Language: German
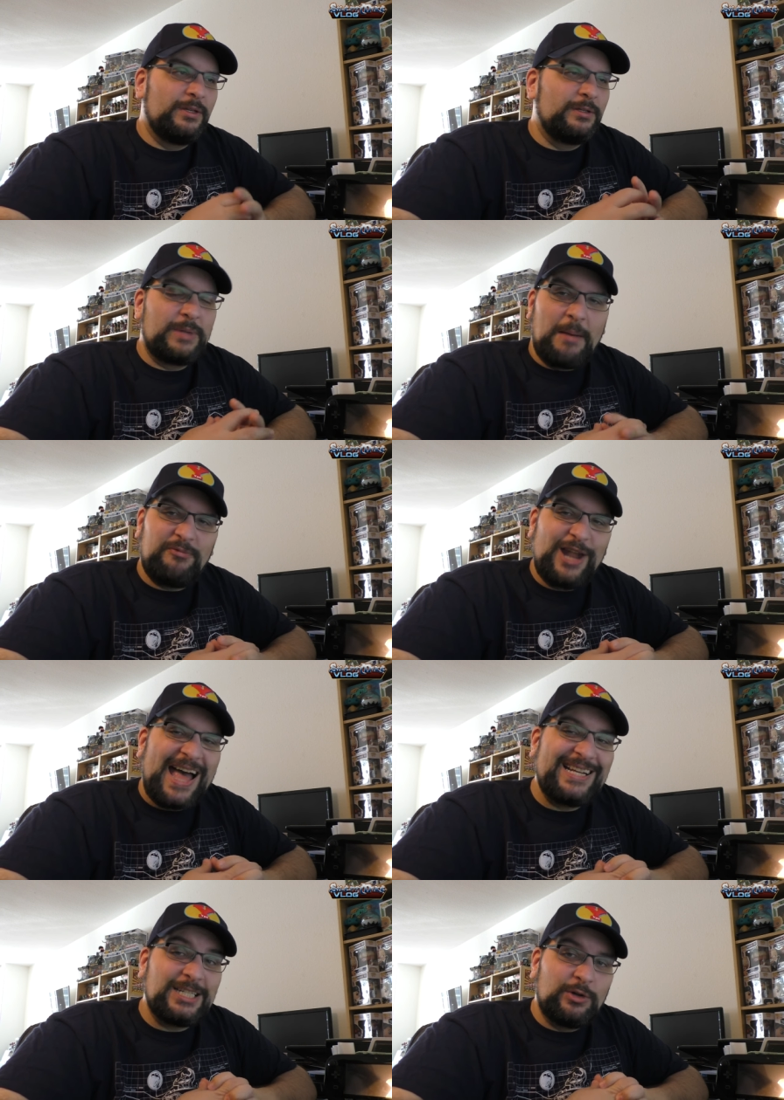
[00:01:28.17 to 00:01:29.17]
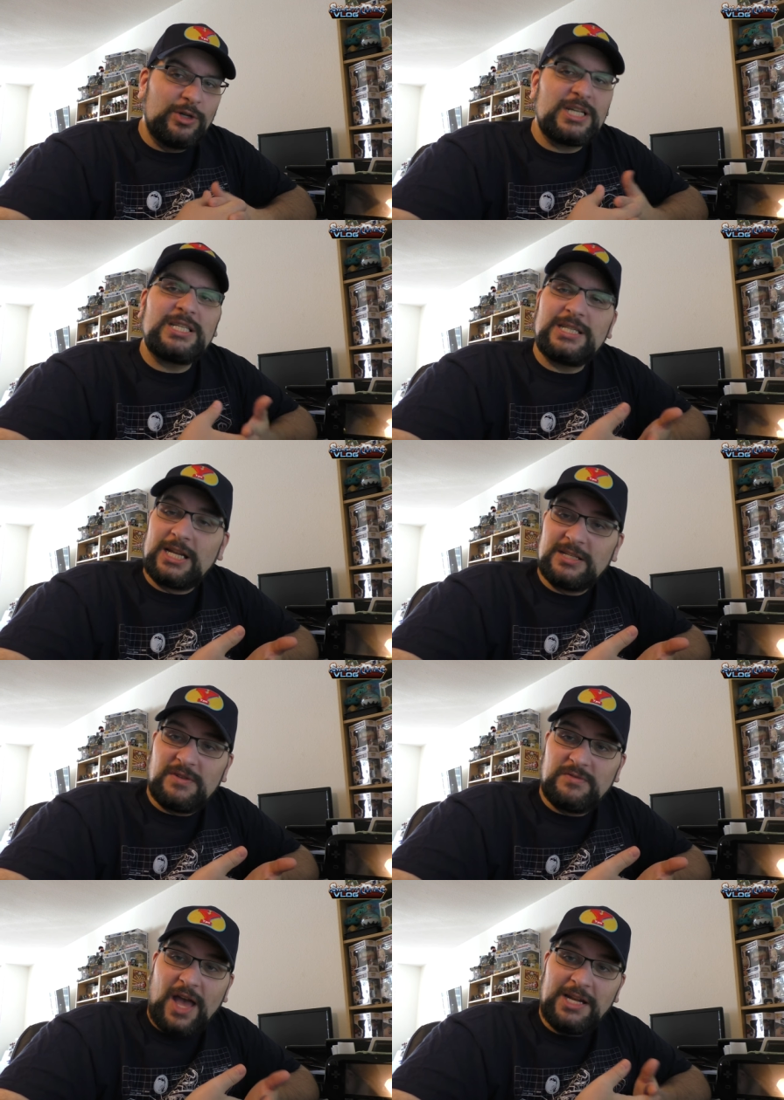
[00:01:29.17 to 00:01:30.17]
ne, abflachend und das ist ja
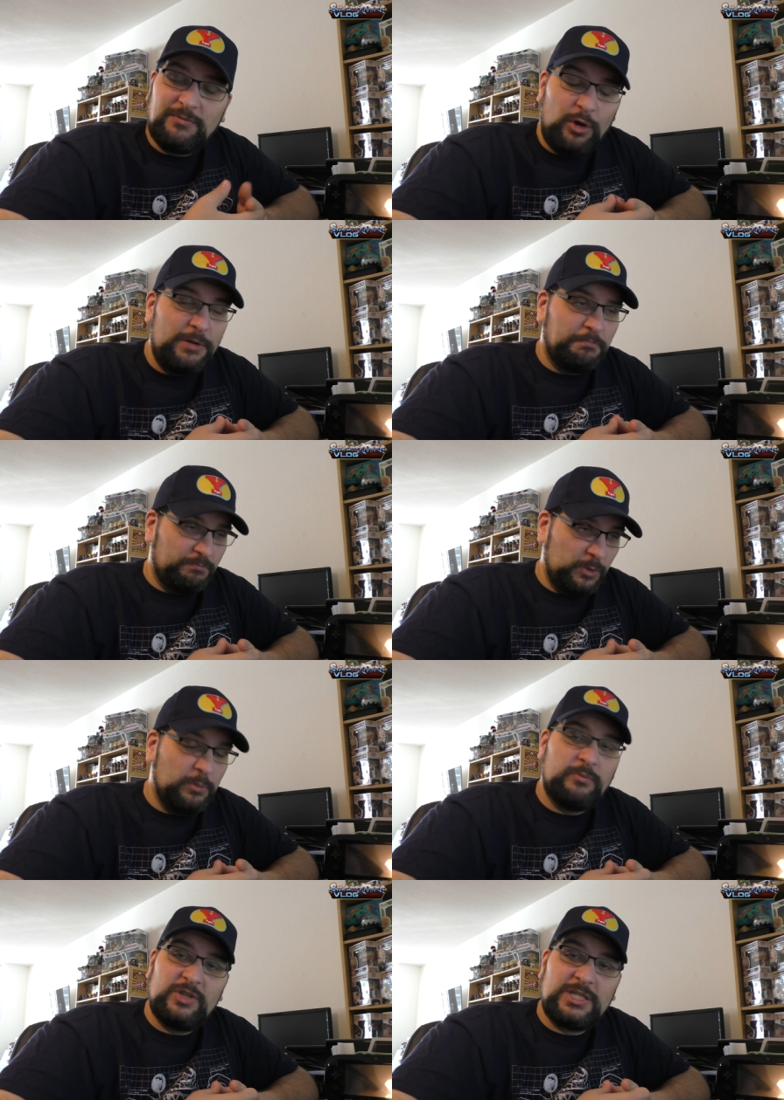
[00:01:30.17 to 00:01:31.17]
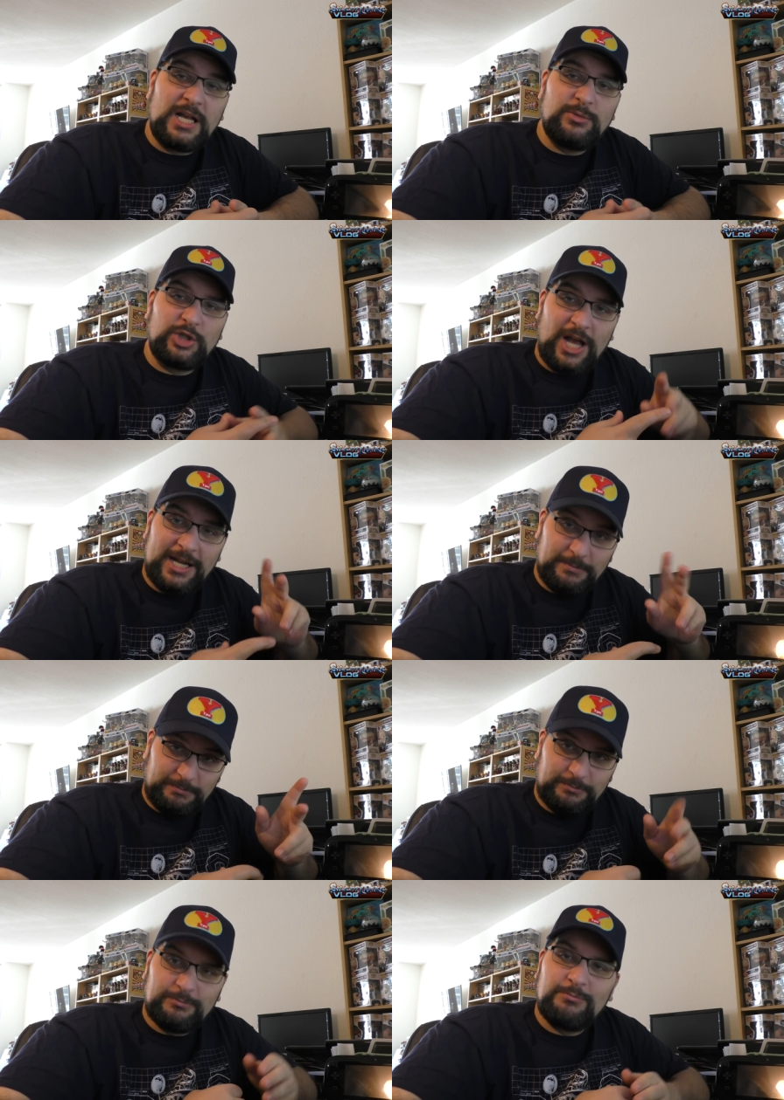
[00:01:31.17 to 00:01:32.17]
das, was wir eigentlich wollen. Ne? Wisst ihr also Bescheid,
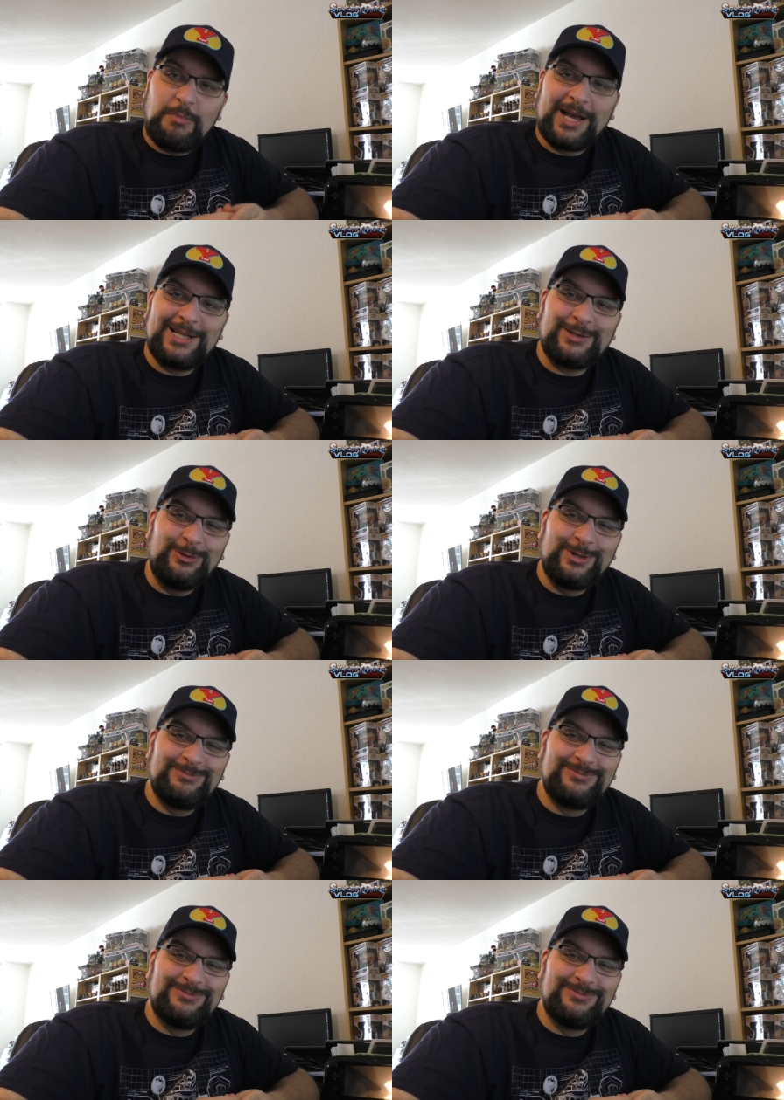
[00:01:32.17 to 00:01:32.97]
mal geht's gut.